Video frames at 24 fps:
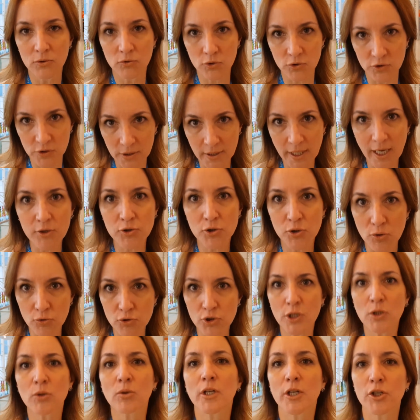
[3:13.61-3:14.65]
Sociedade que eu
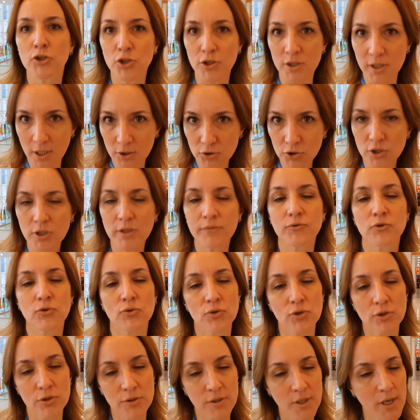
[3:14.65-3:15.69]
digo, legislativo,
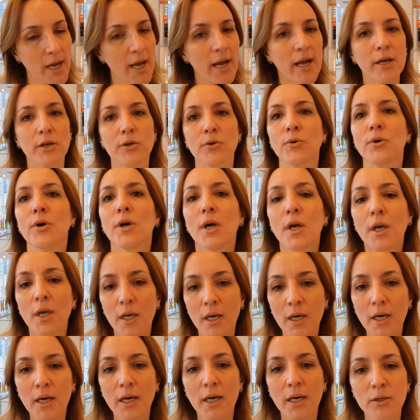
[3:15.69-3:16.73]
judiciário
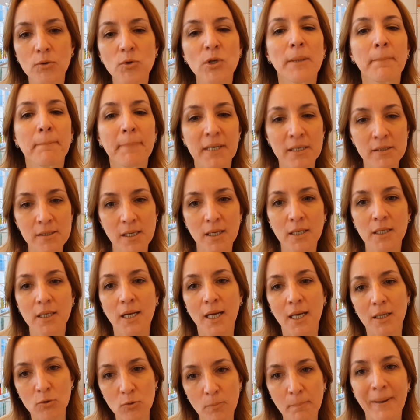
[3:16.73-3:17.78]
uh, e o
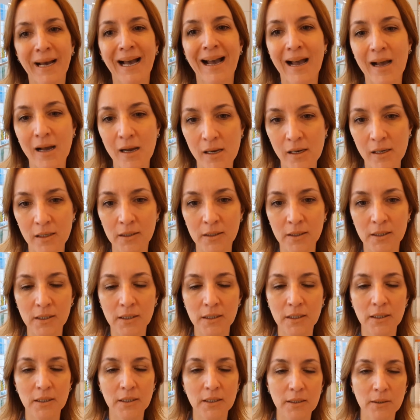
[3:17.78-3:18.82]
empresariado
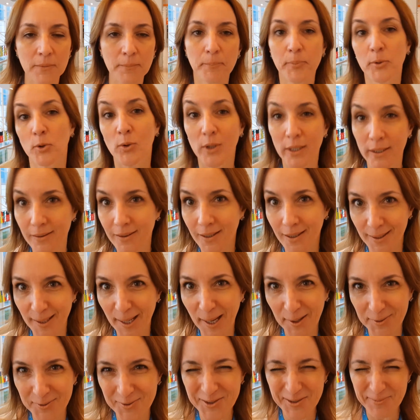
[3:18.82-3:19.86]
barra
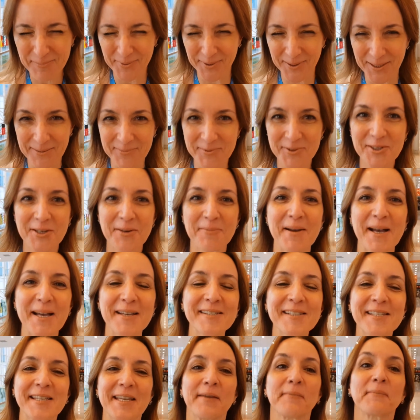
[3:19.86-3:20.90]
proletariado, se podemos
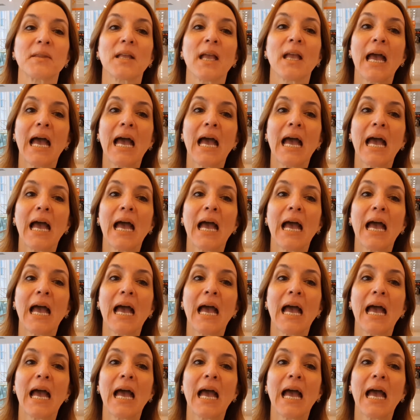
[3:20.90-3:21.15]
chamar assim.